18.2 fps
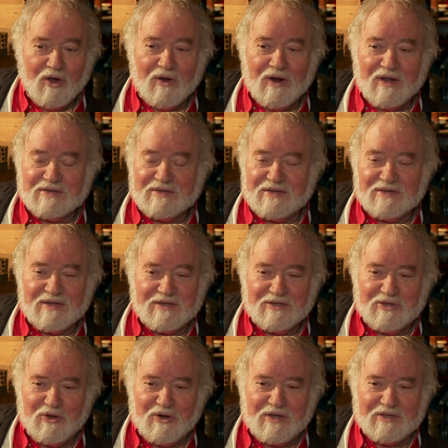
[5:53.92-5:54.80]
No, la
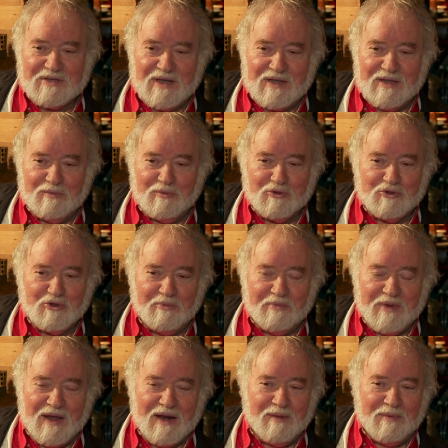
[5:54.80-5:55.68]
sensazione è stata molto
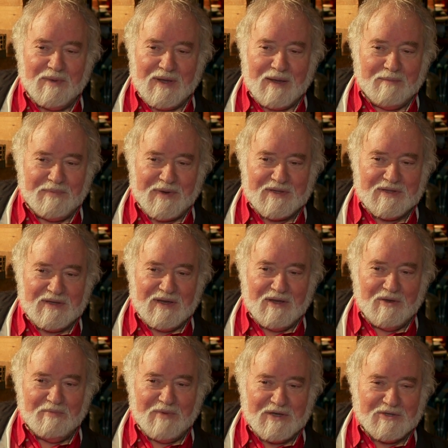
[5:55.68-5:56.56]
bella perché a parte che
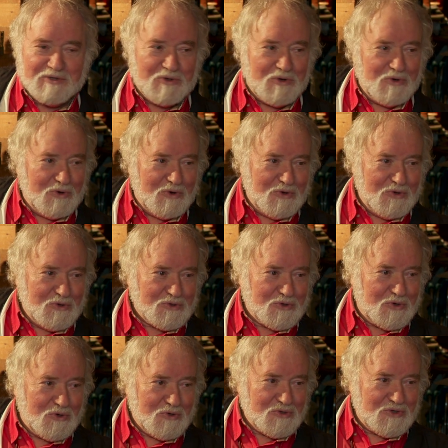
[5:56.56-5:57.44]
io il maestro lo
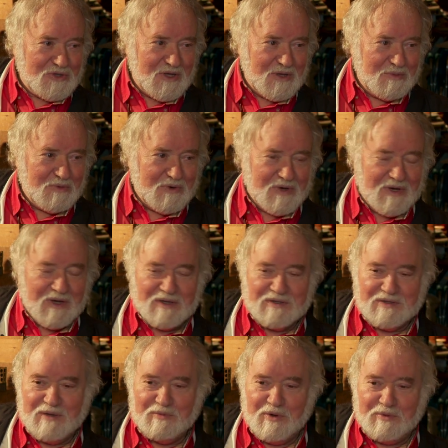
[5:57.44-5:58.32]
conosco, lo stimo e
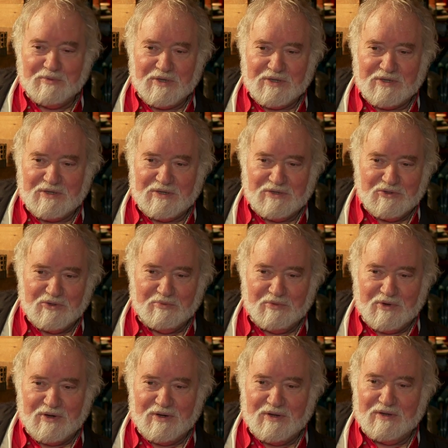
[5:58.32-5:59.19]
siamo amici,
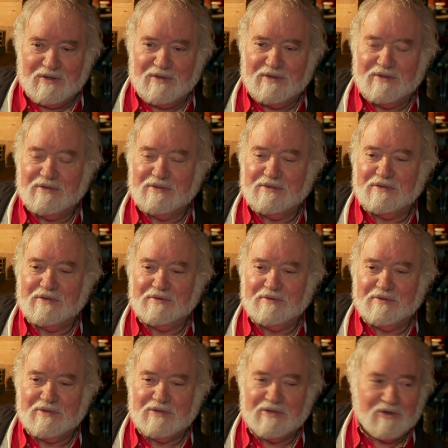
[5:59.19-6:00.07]
insomma
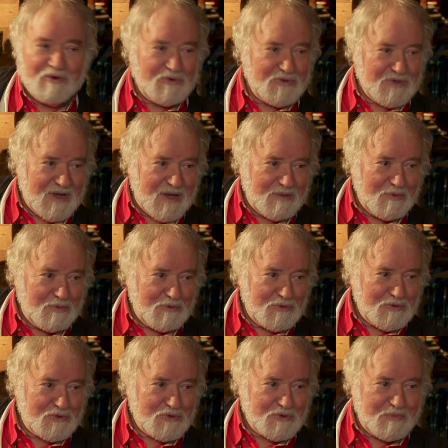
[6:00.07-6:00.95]
ci, ci incontriamo
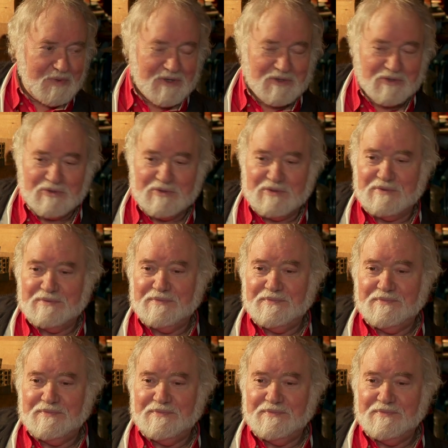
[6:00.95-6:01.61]
molto spesso.